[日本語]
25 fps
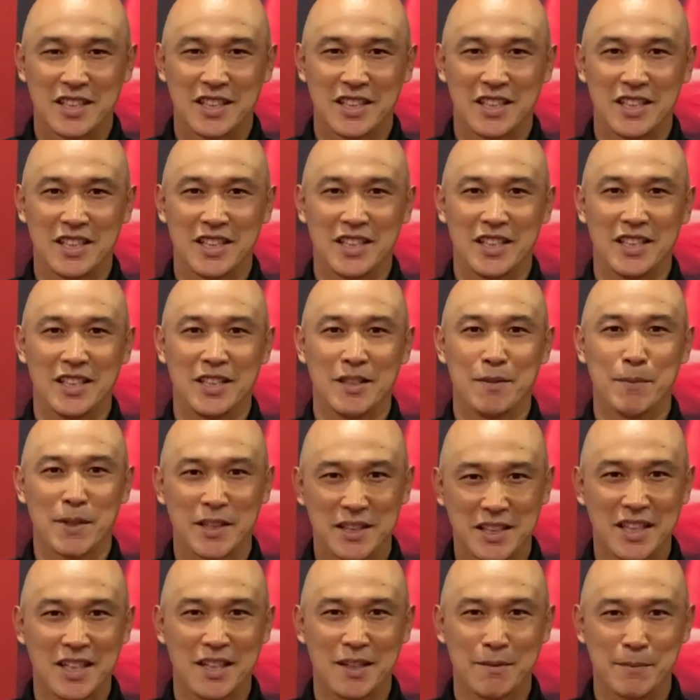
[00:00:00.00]
えー、
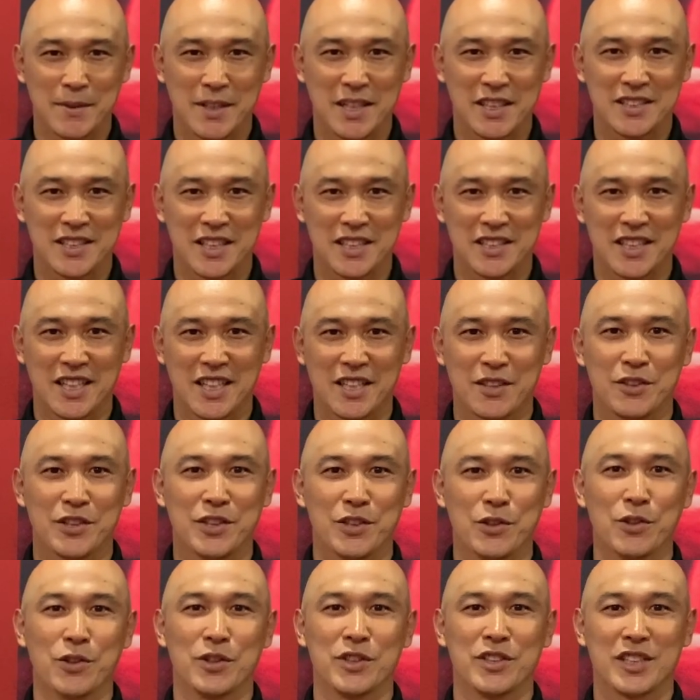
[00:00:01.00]
また皆さんに会える
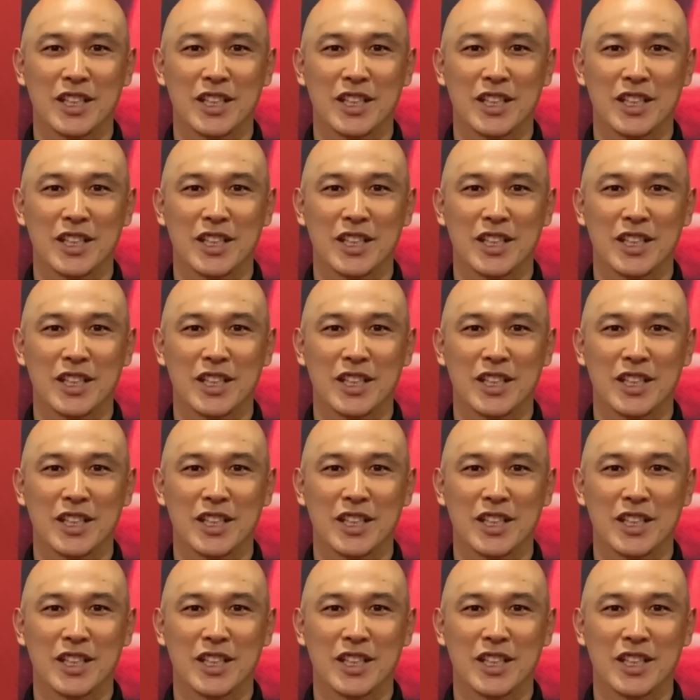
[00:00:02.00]
日を